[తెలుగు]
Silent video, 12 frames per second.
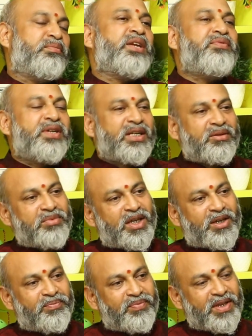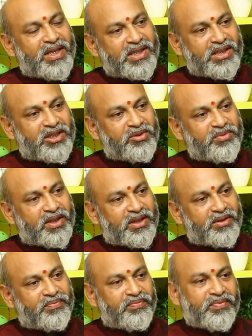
బెనిఫిట్ అనమాట ఈ నక్షత్రం వారికి